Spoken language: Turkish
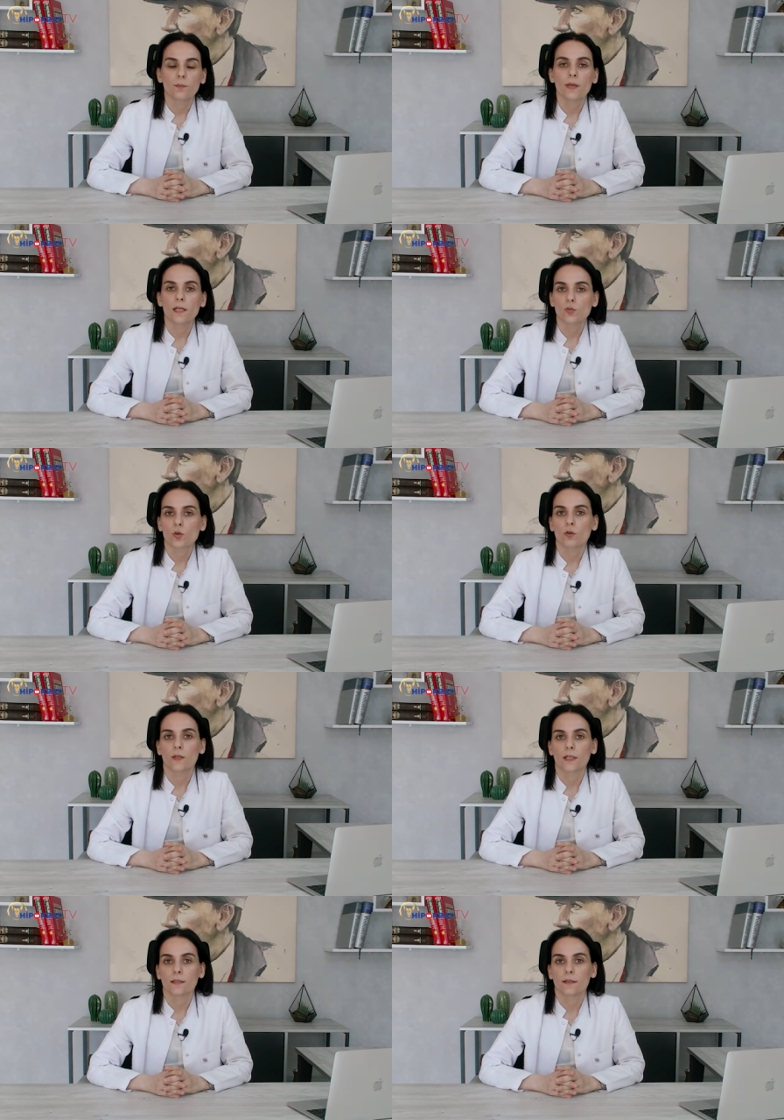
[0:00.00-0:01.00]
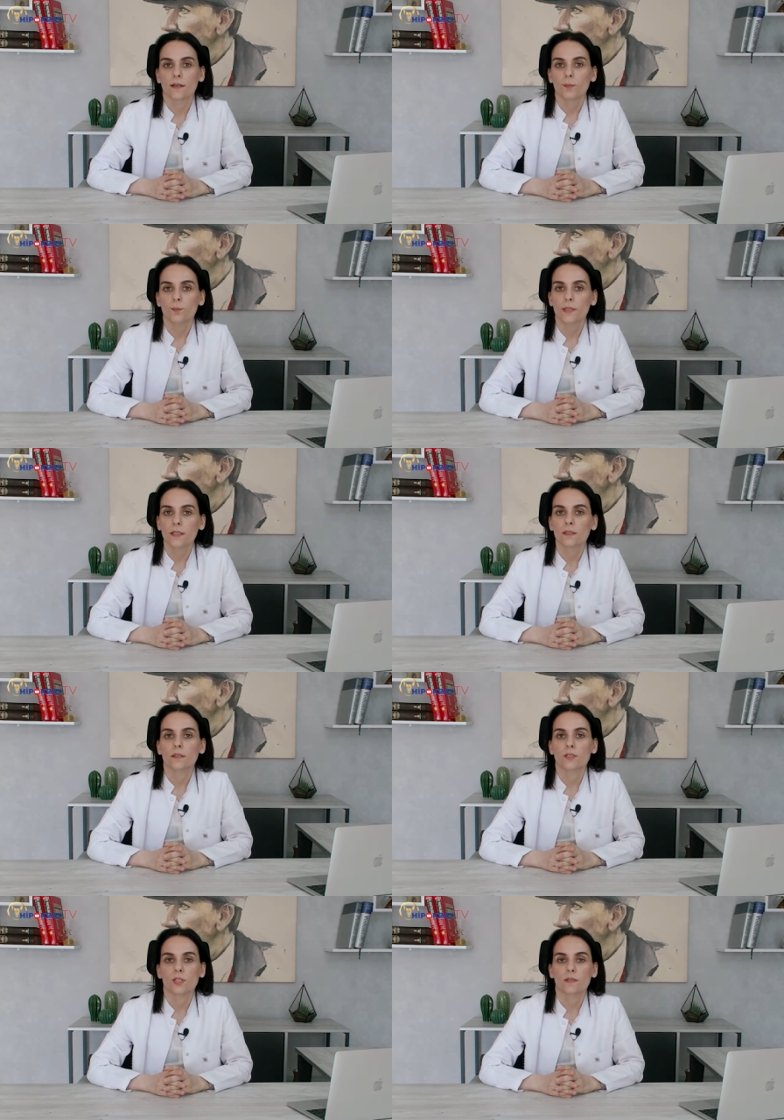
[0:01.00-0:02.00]
Pek çok vakada bir yıl
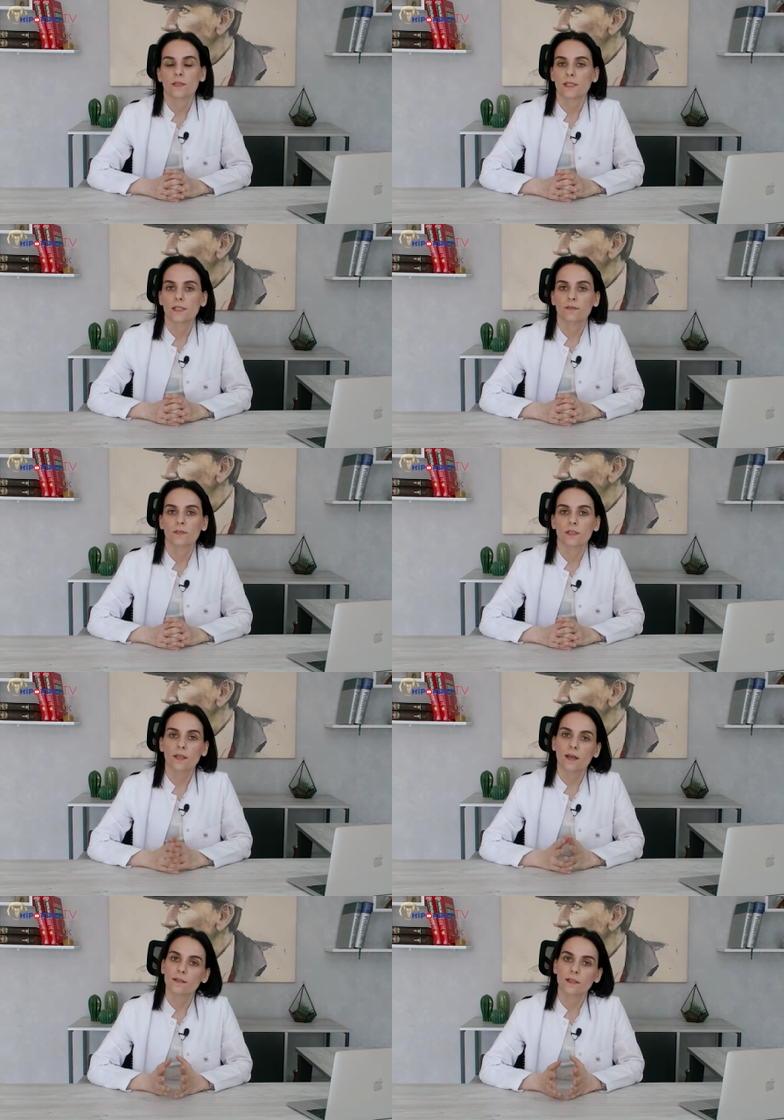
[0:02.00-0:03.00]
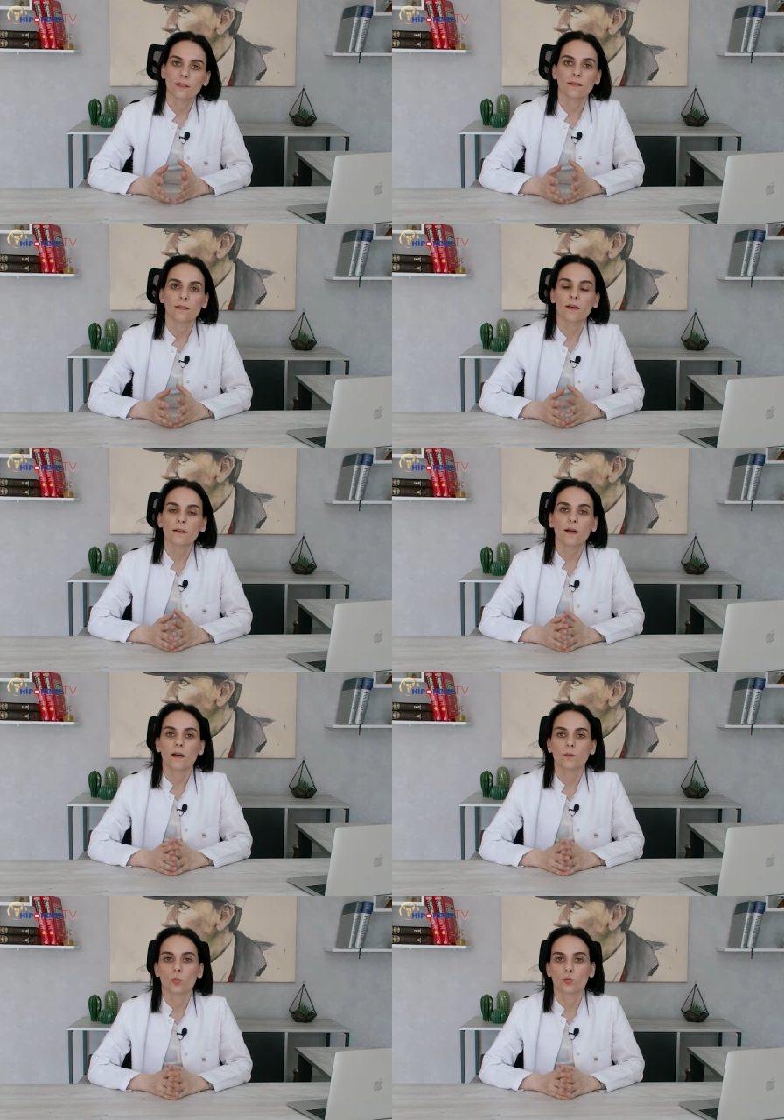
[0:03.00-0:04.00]
içinde sıvı kendiliğinden
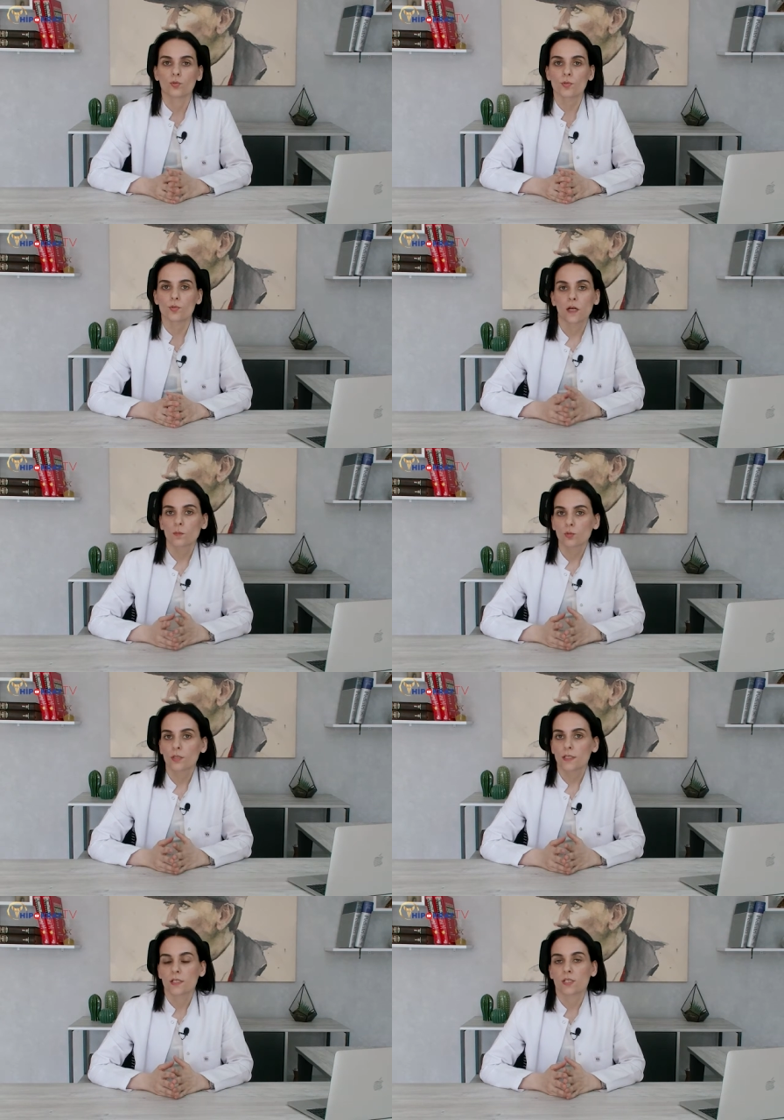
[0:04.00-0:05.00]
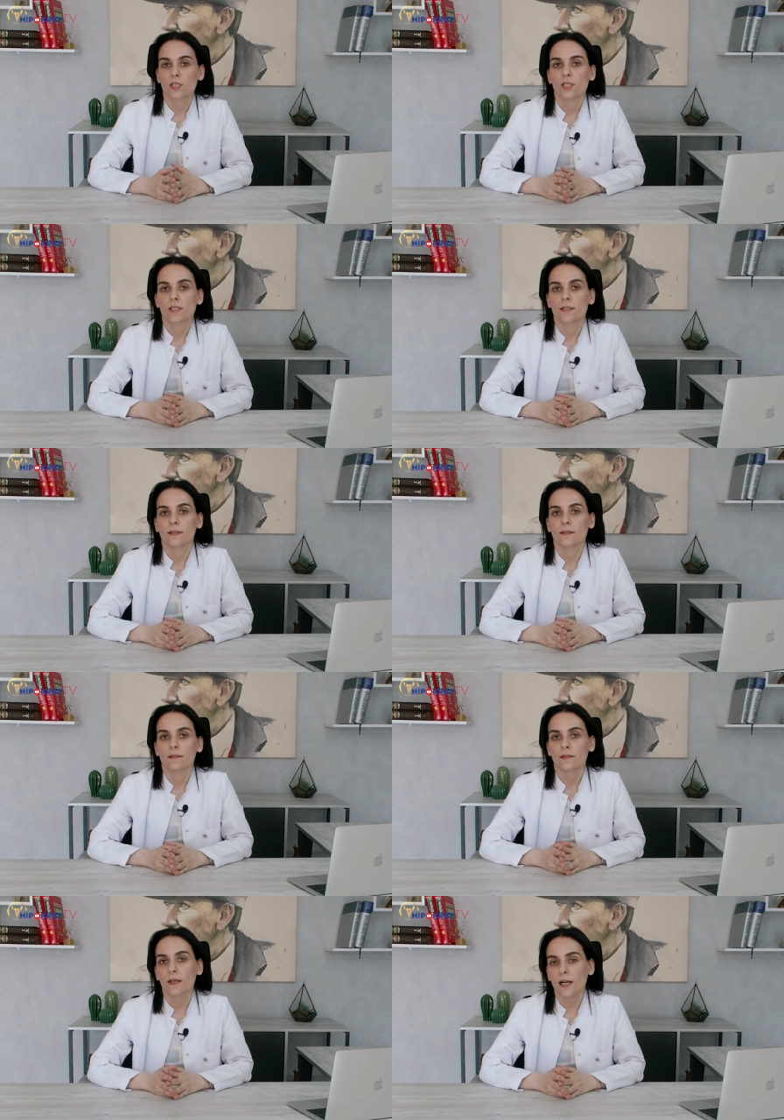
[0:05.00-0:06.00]
kaybolur. Tablodaki
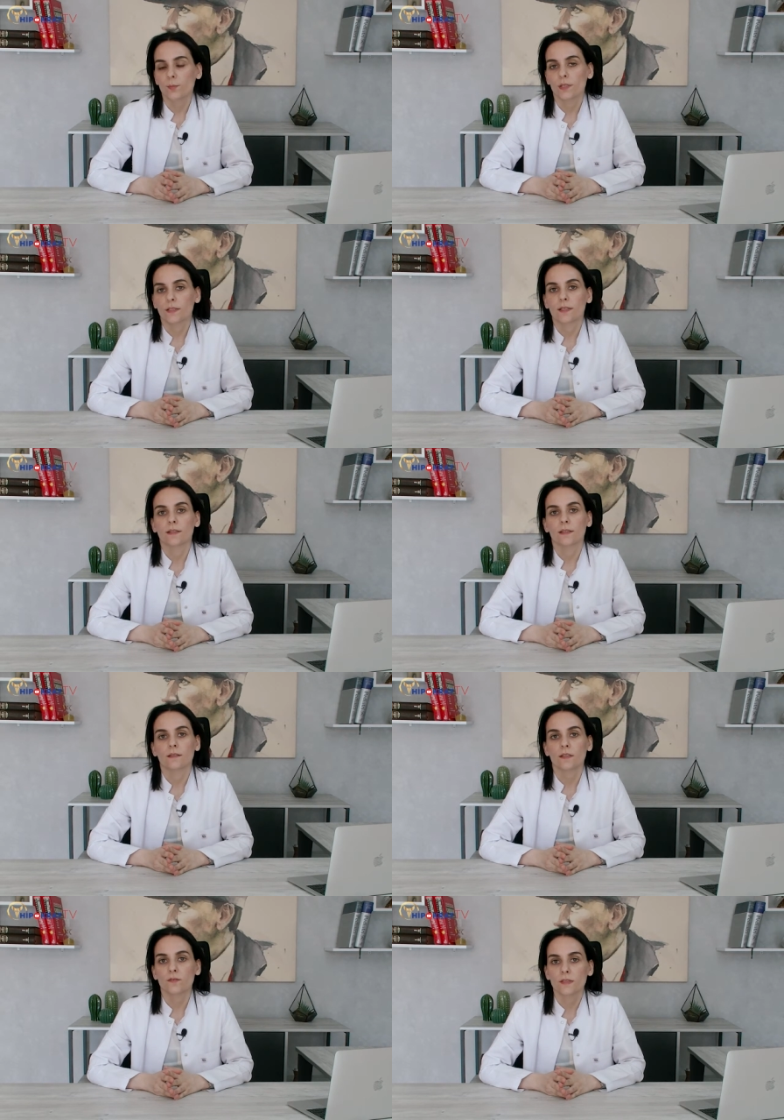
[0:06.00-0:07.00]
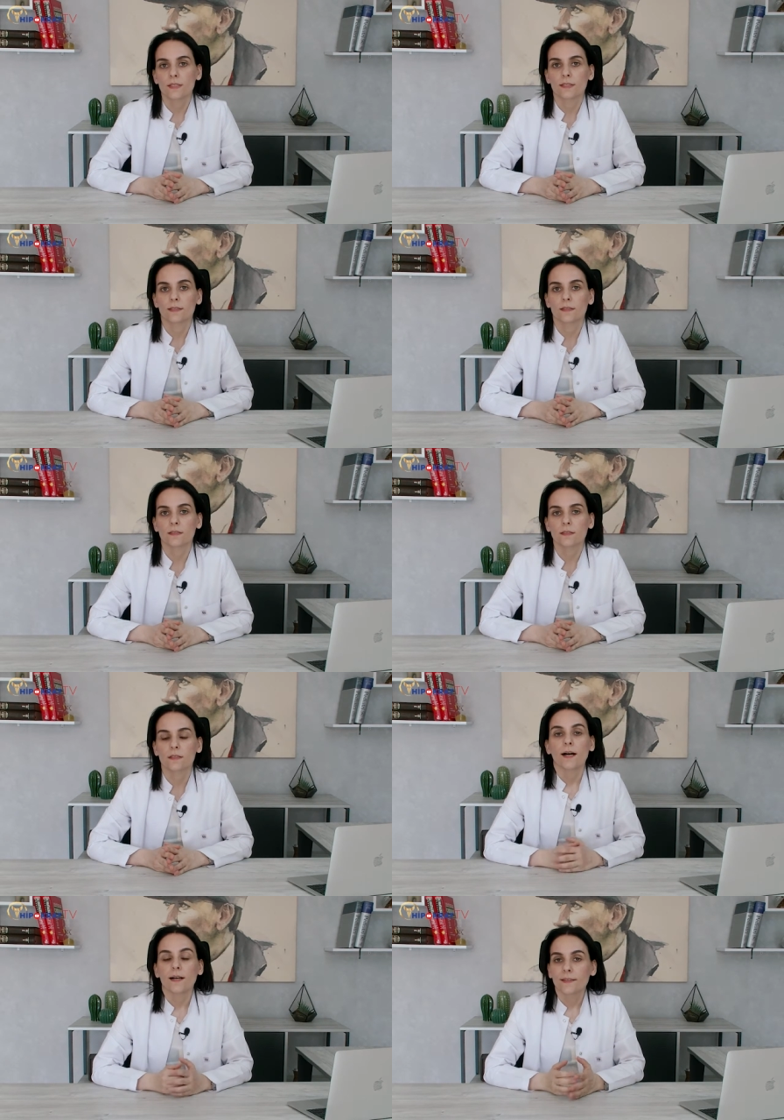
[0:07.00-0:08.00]
şişliğin diğer bir nedeni de fıtıktır.
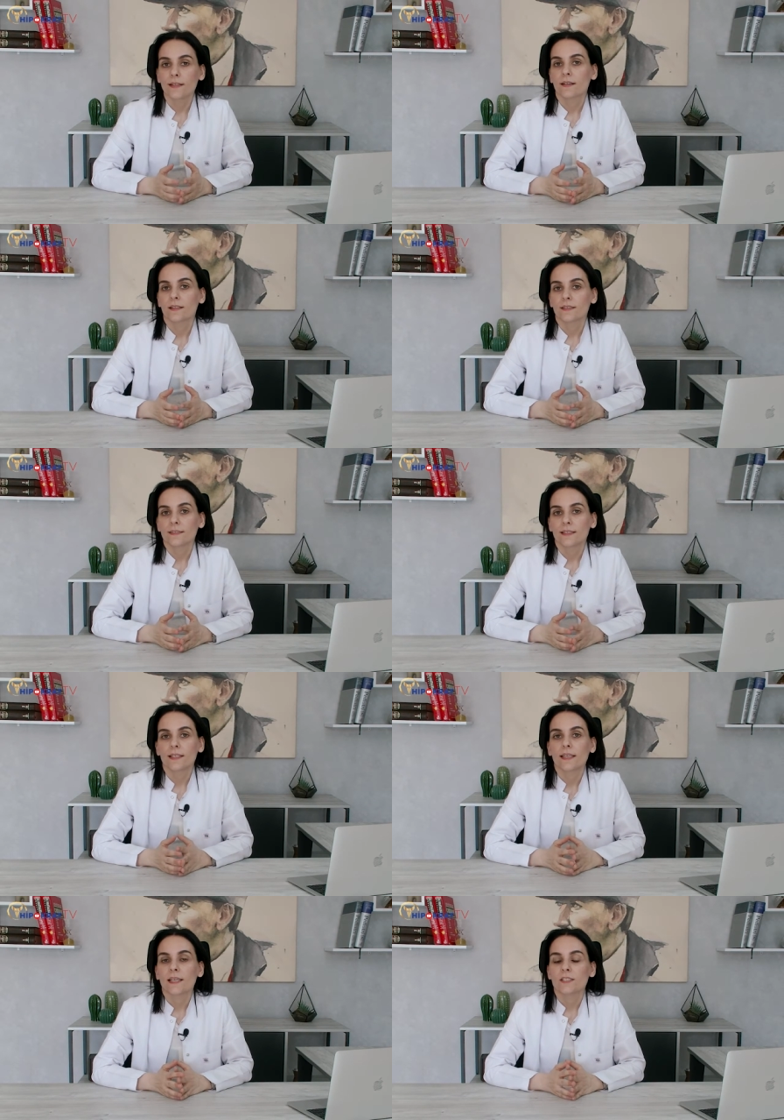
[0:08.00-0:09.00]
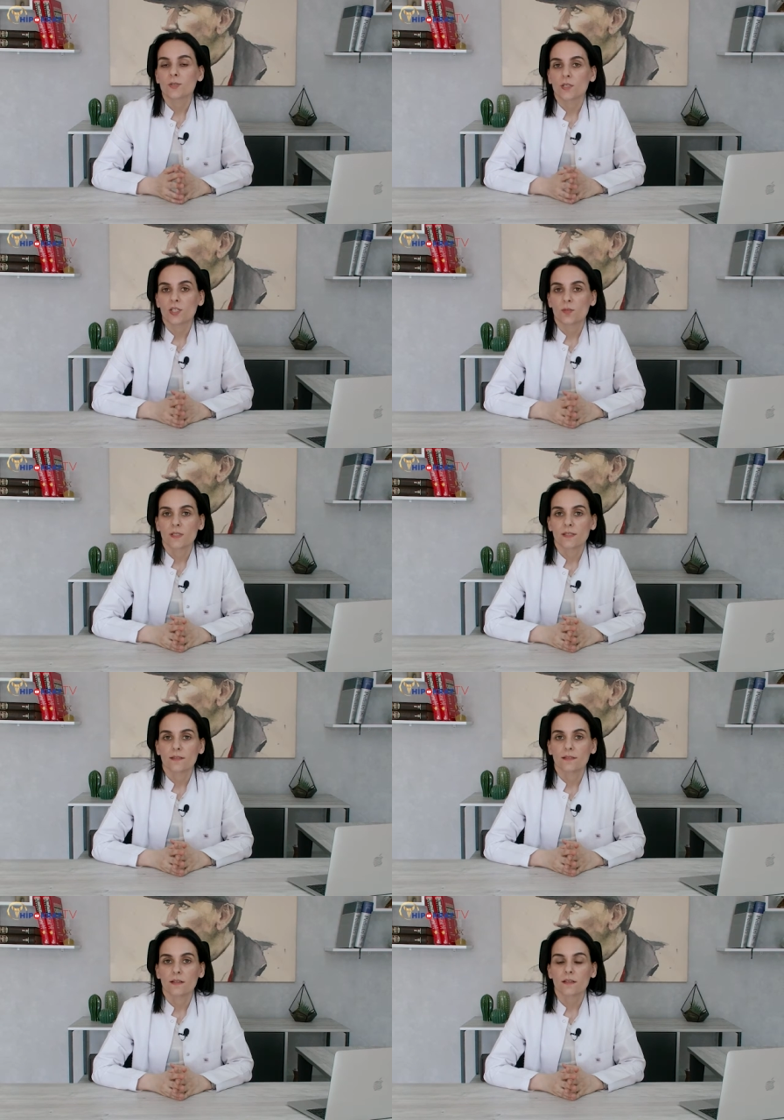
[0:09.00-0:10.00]
Anne karnındaki gelişme
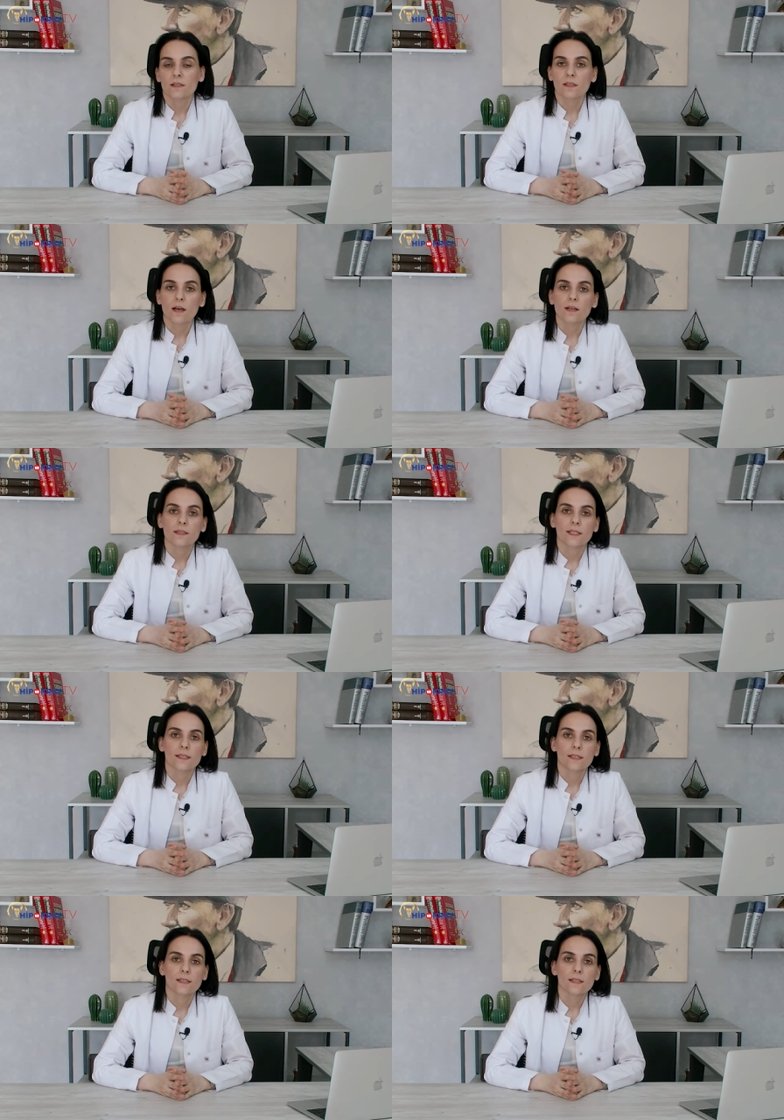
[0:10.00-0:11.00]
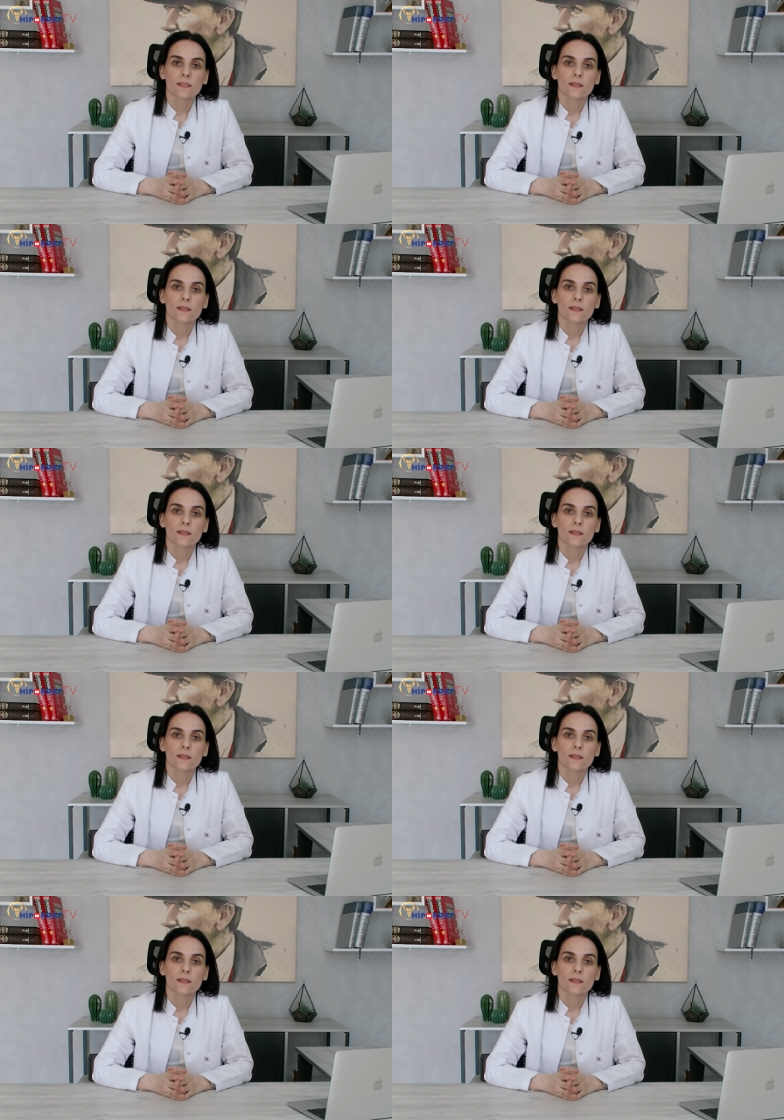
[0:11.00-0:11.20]
aşamasında sağ testis